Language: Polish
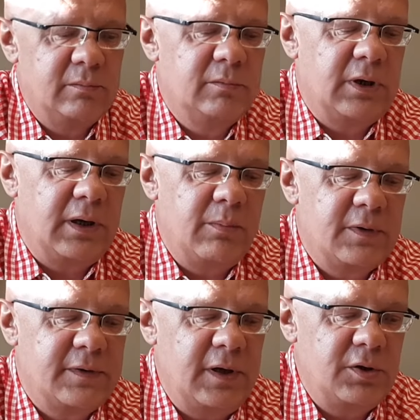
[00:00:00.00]
takie
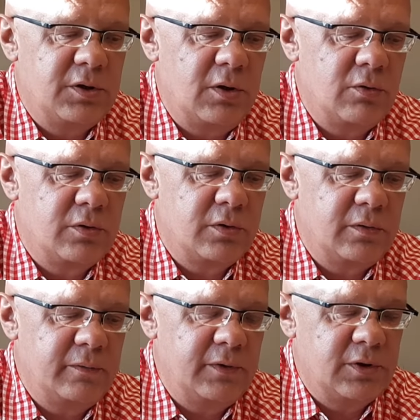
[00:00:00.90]
mocniejsze już,
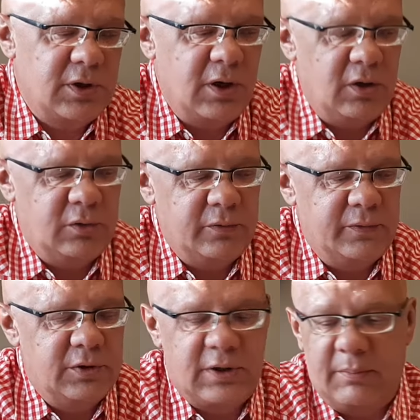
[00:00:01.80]
wyższych lotów
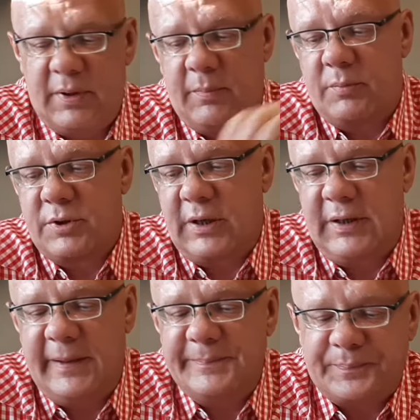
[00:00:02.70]
niż tamte
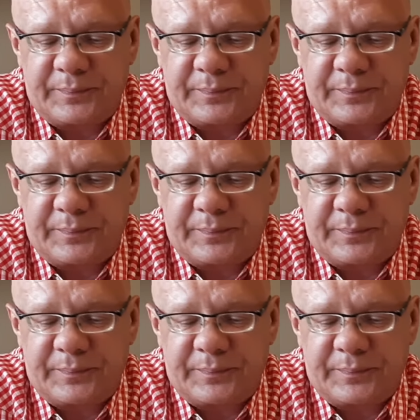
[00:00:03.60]
poprzednie.